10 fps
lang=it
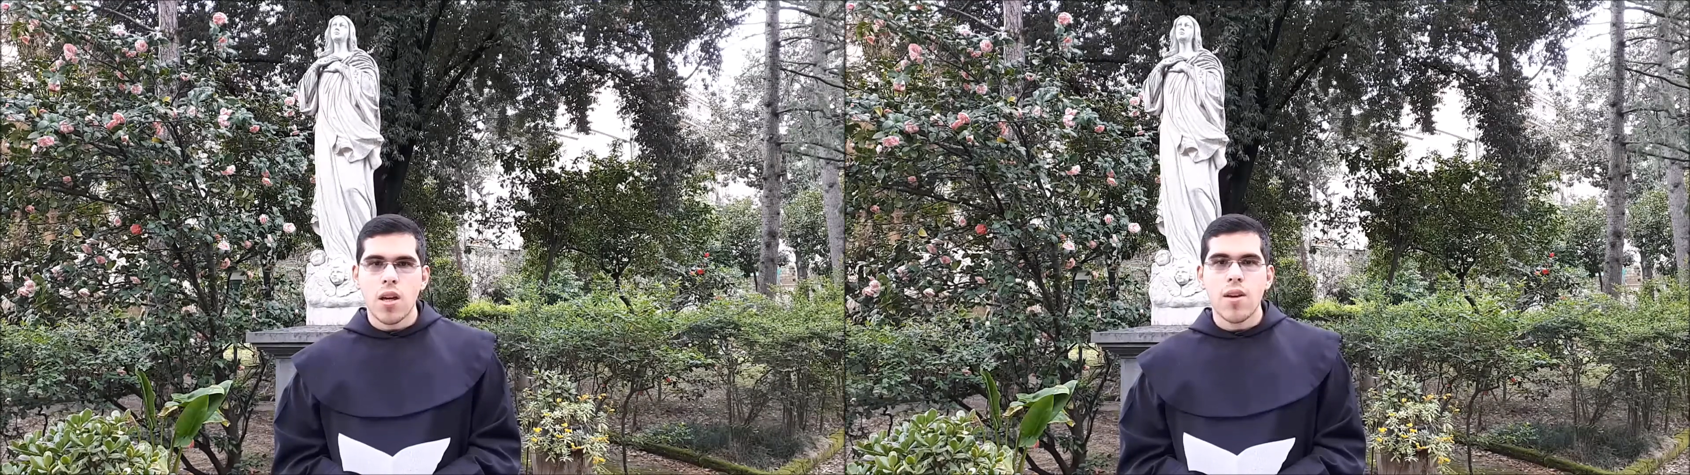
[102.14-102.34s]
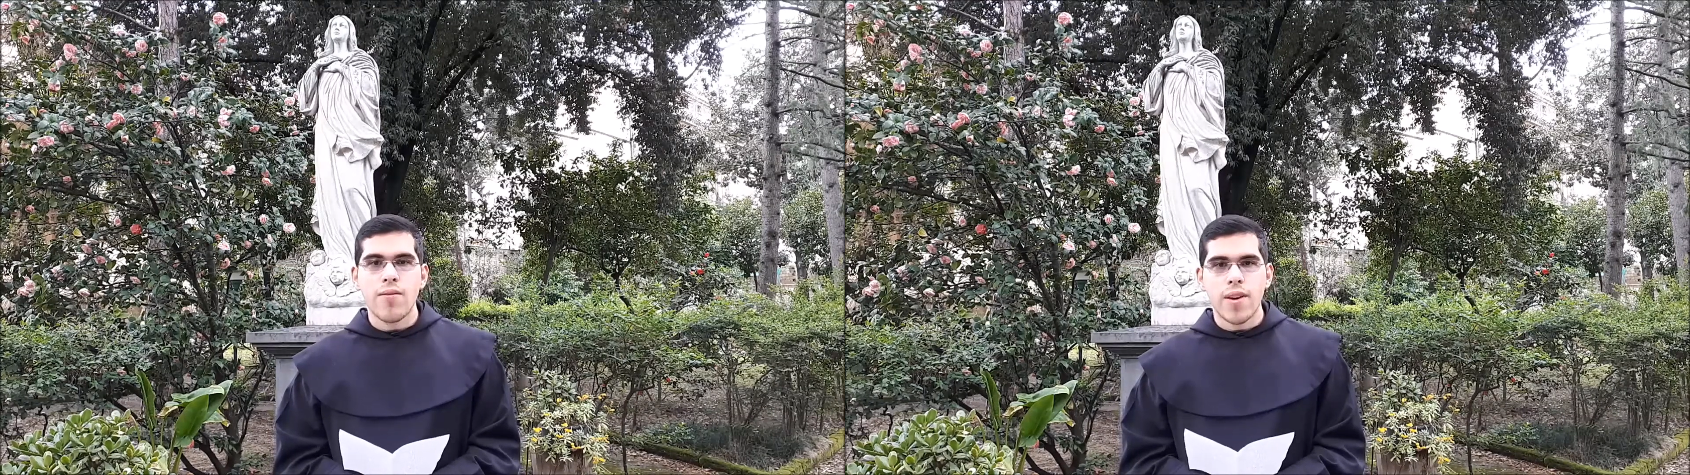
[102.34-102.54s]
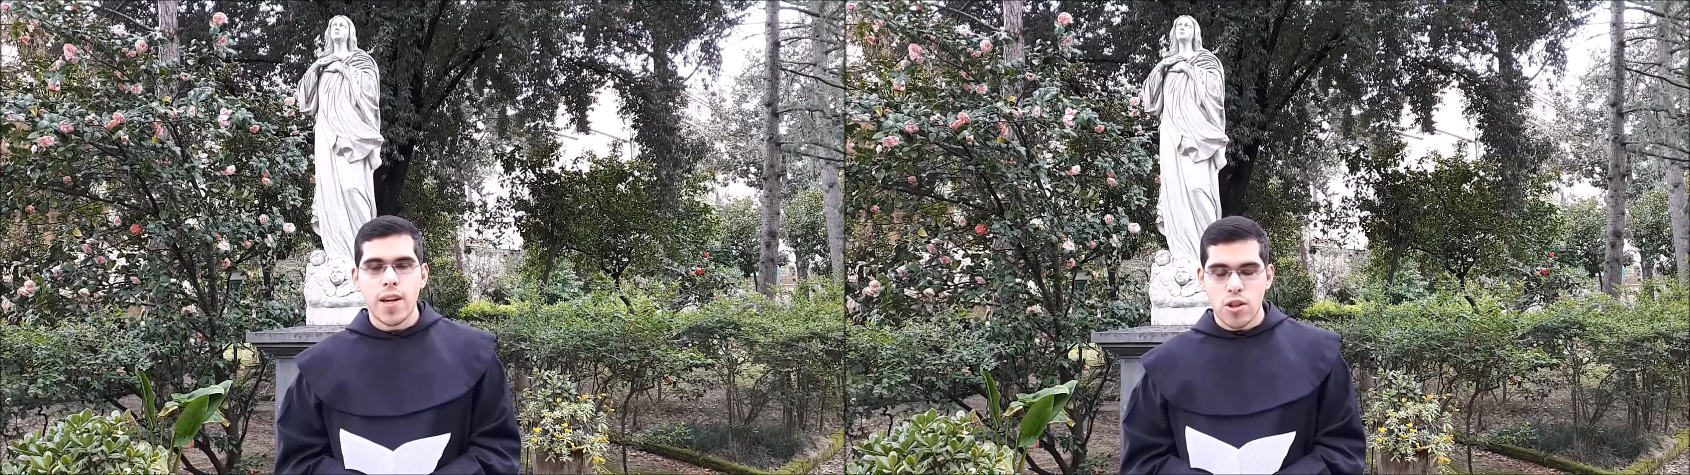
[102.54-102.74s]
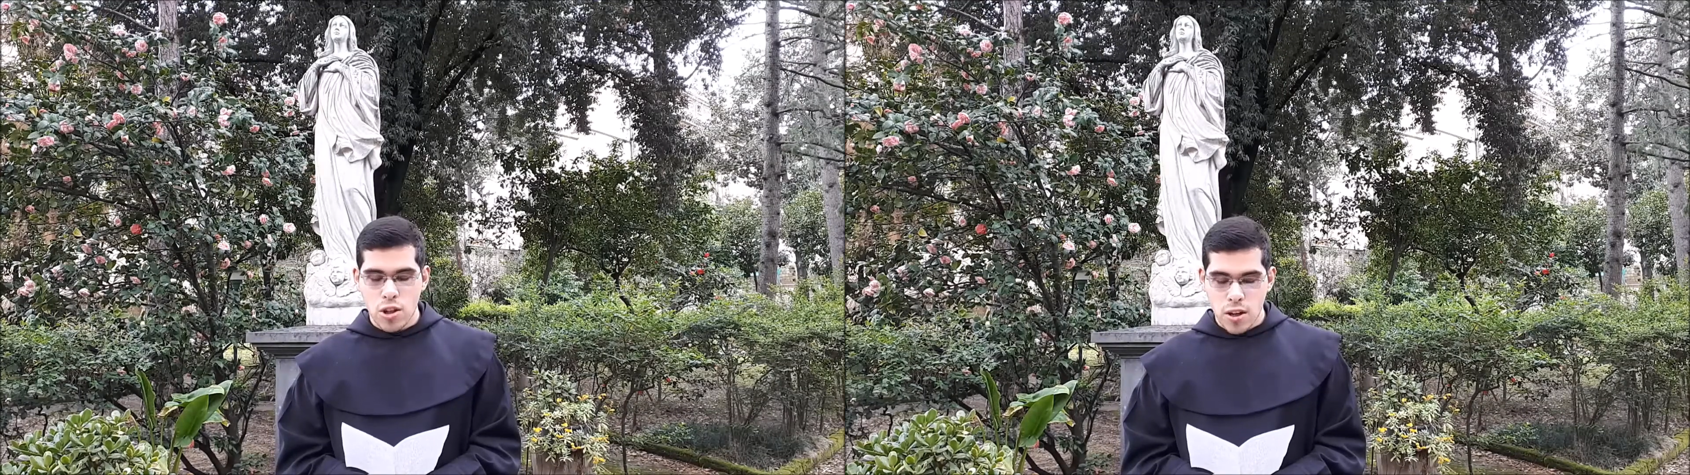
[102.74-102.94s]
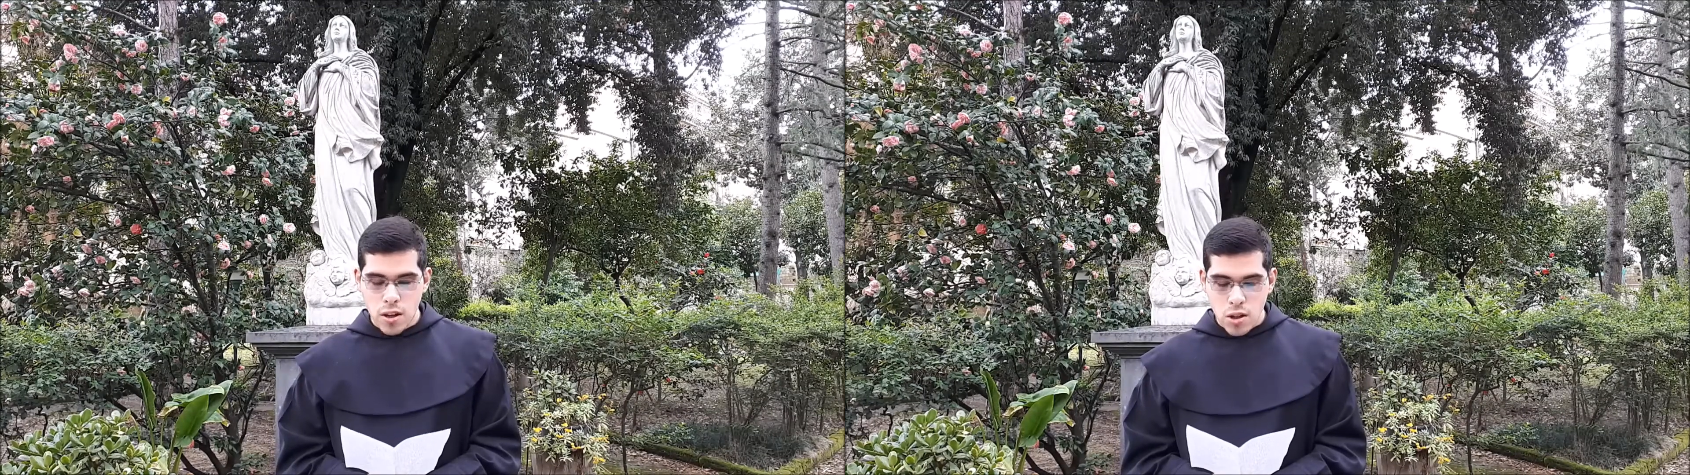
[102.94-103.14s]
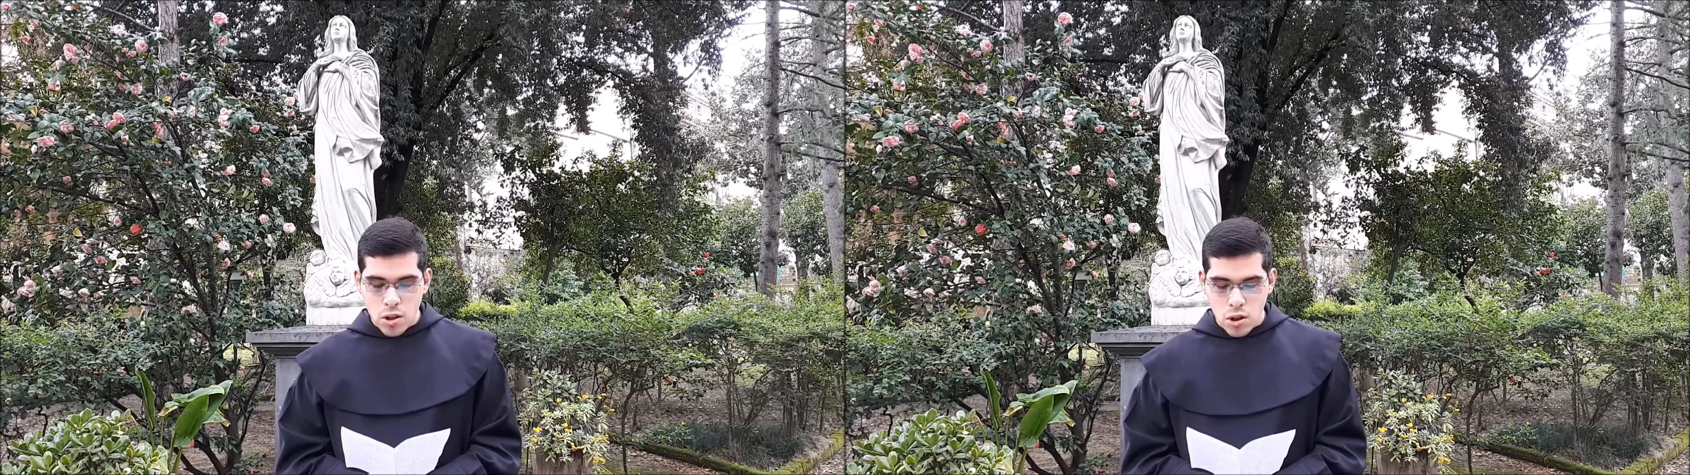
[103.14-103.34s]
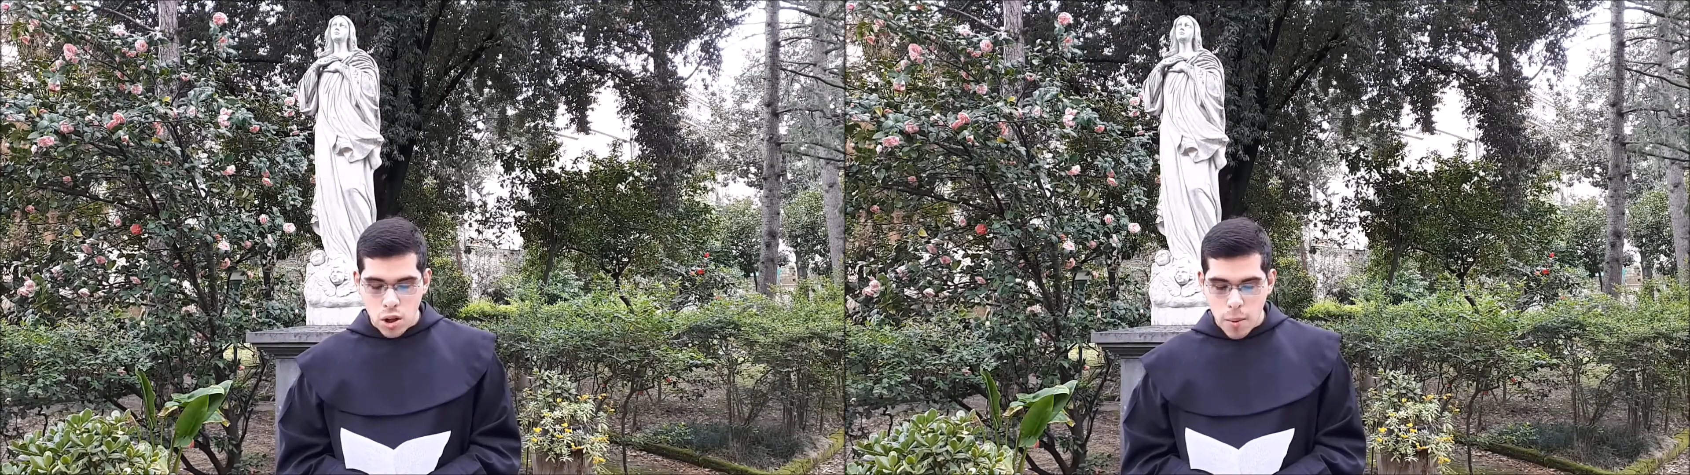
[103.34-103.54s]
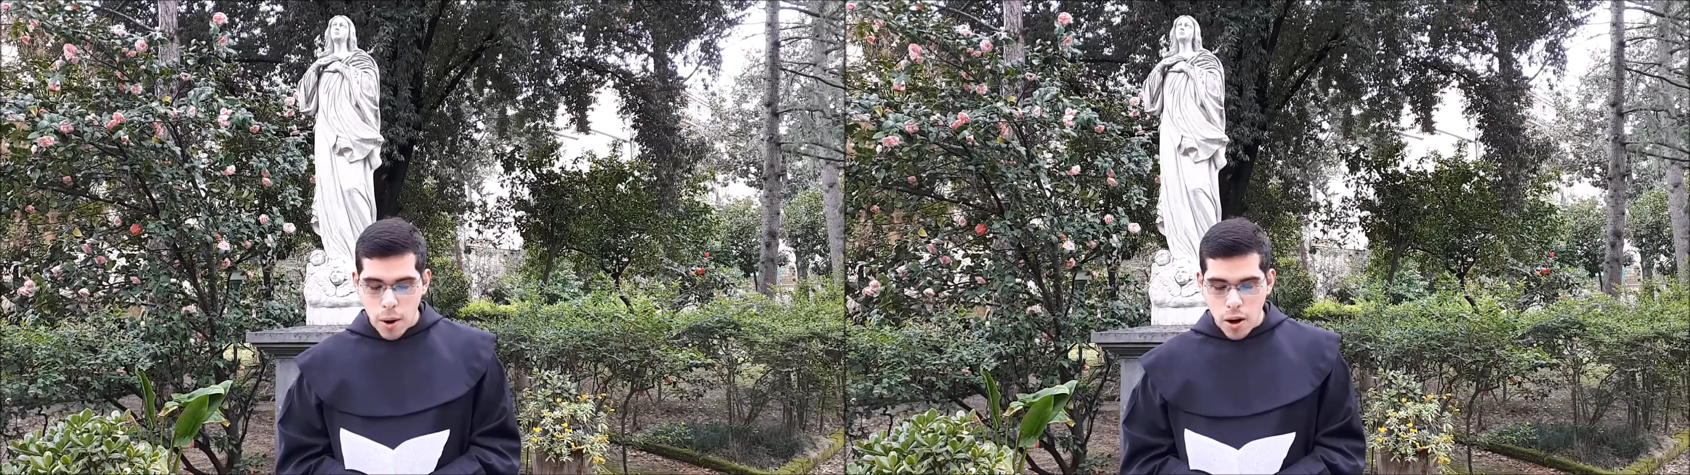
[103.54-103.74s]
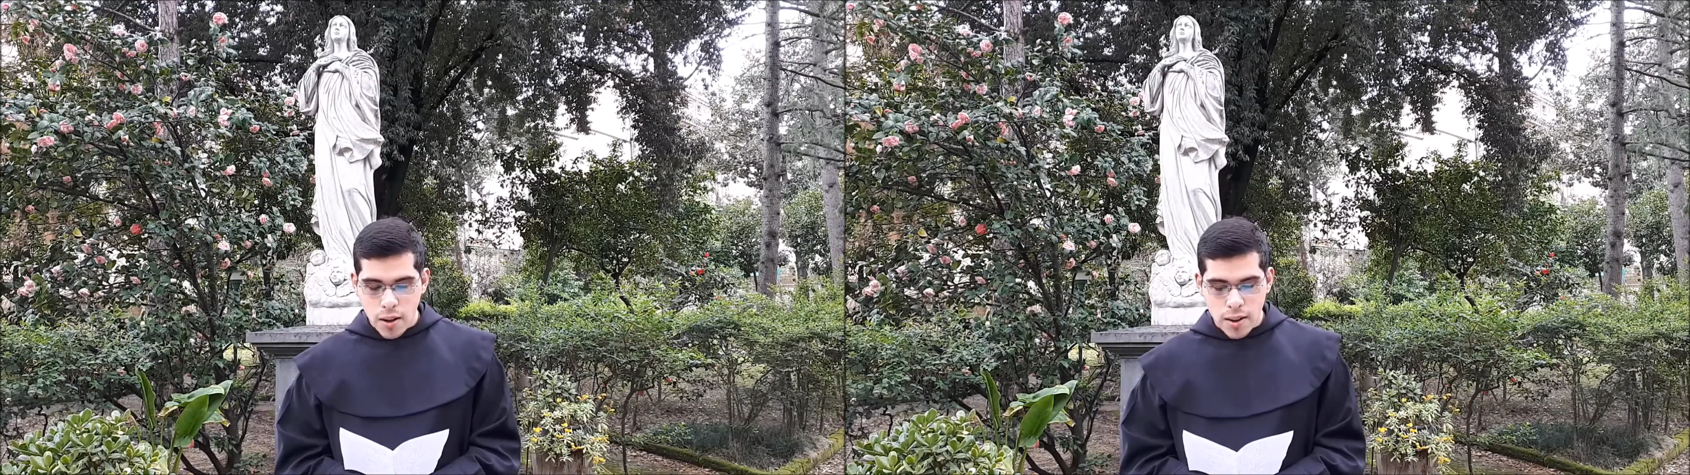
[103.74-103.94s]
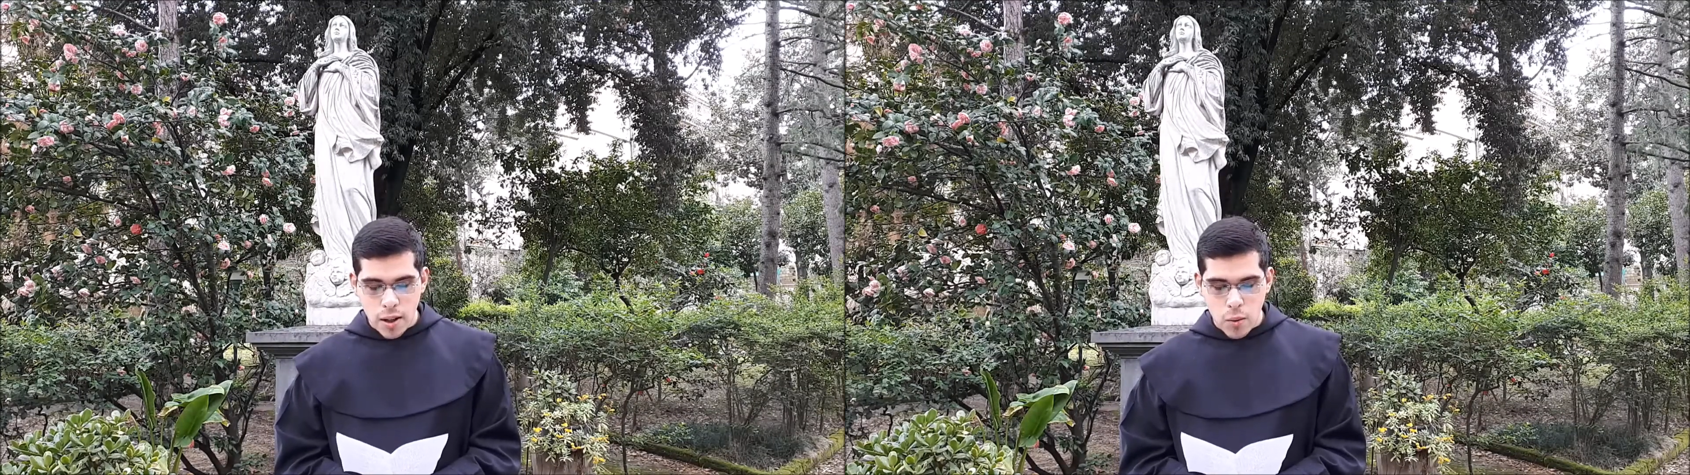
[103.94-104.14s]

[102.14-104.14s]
Invece sono molti